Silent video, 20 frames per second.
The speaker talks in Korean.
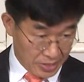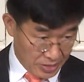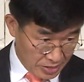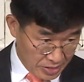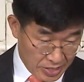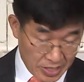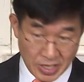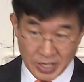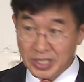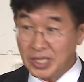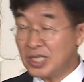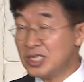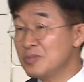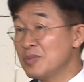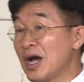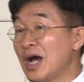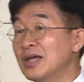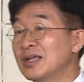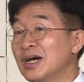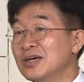이익이
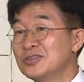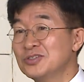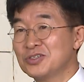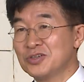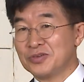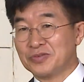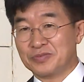되지만 안 하죠.